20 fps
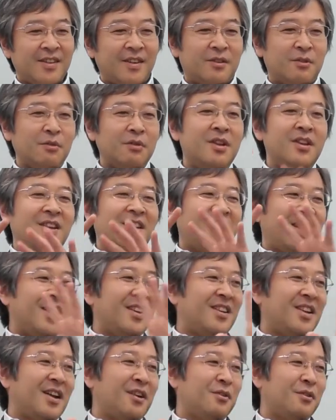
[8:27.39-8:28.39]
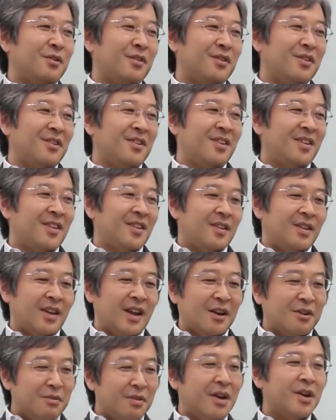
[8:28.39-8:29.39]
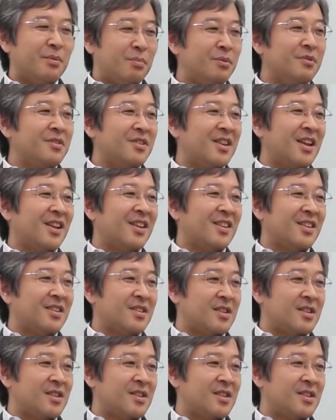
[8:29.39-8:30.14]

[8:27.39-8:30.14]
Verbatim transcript: そうだよね。役割分担